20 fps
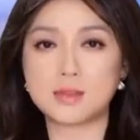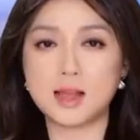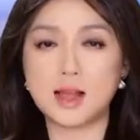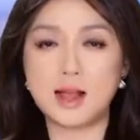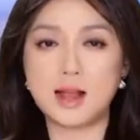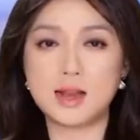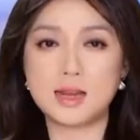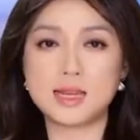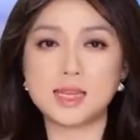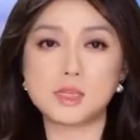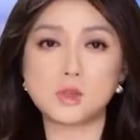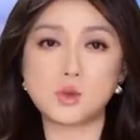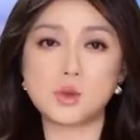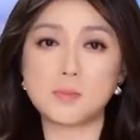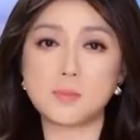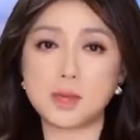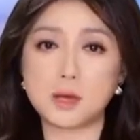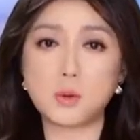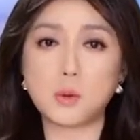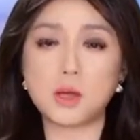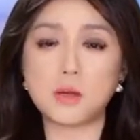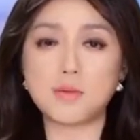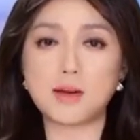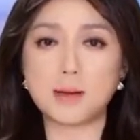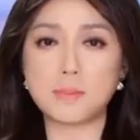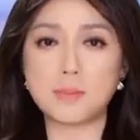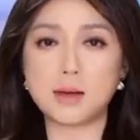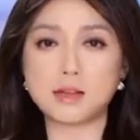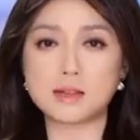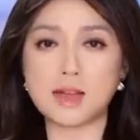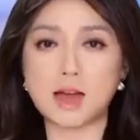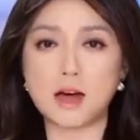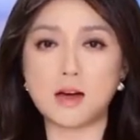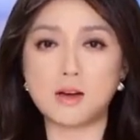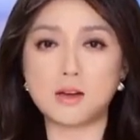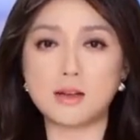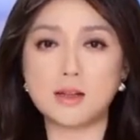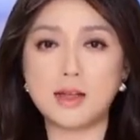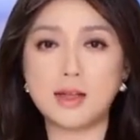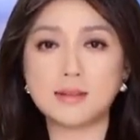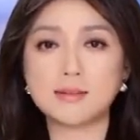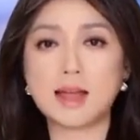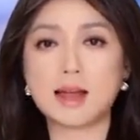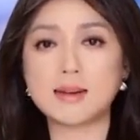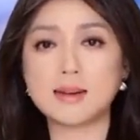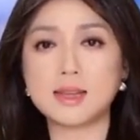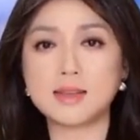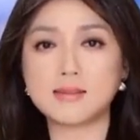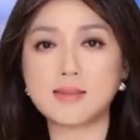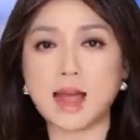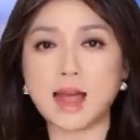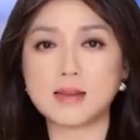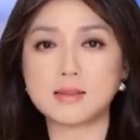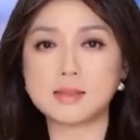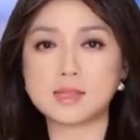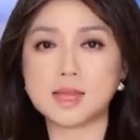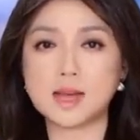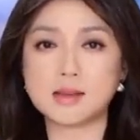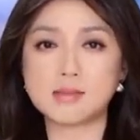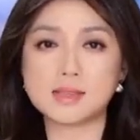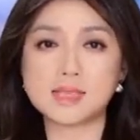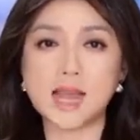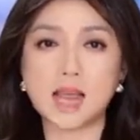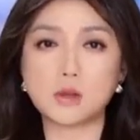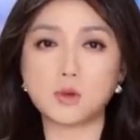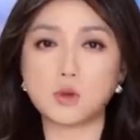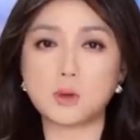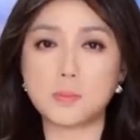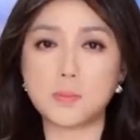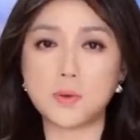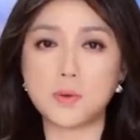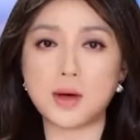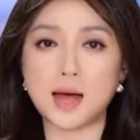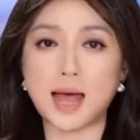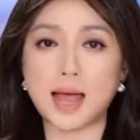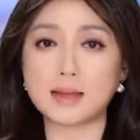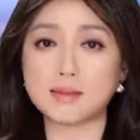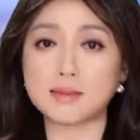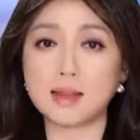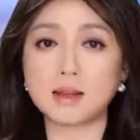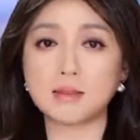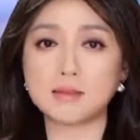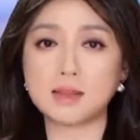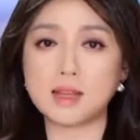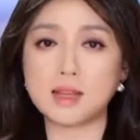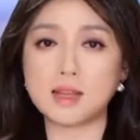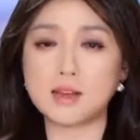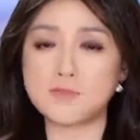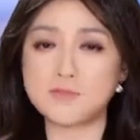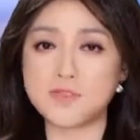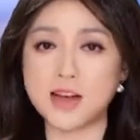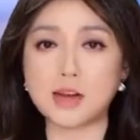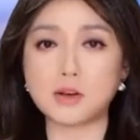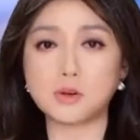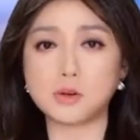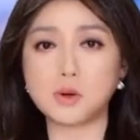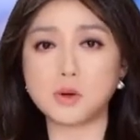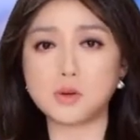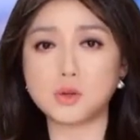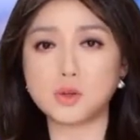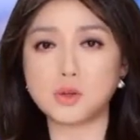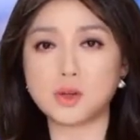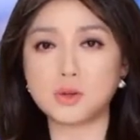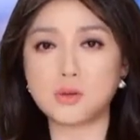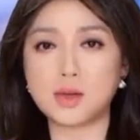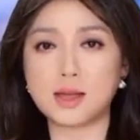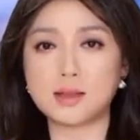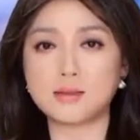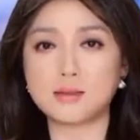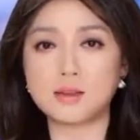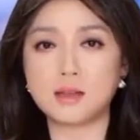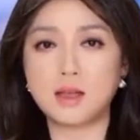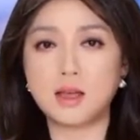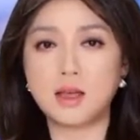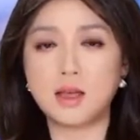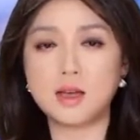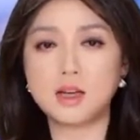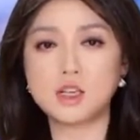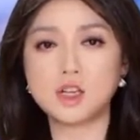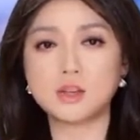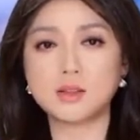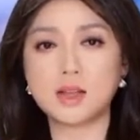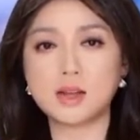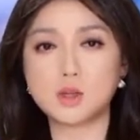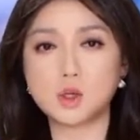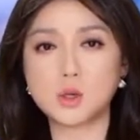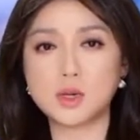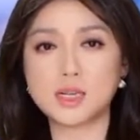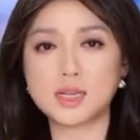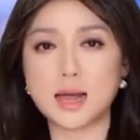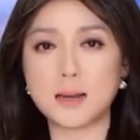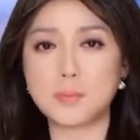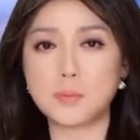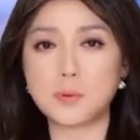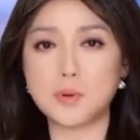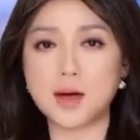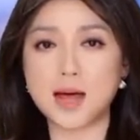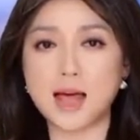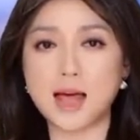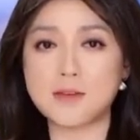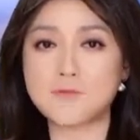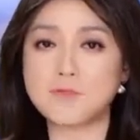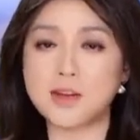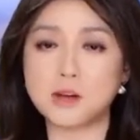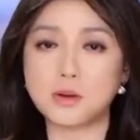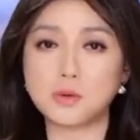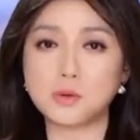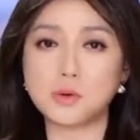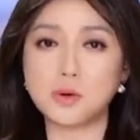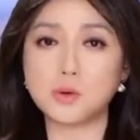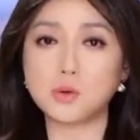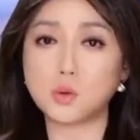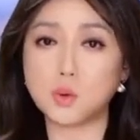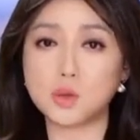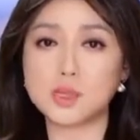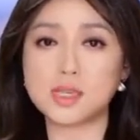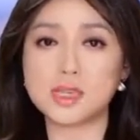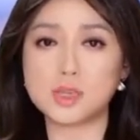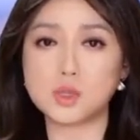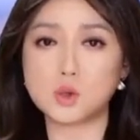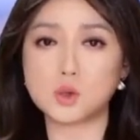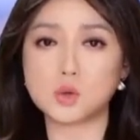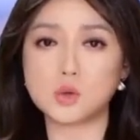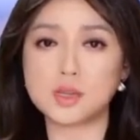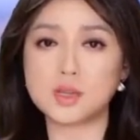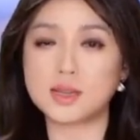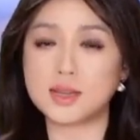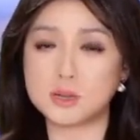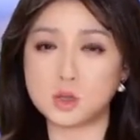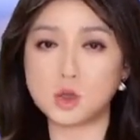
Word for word: 另据明慧网报道，唐丽娜曾参与迫害当地的法轮功学员，受到追查迫害法轮功国际组织的追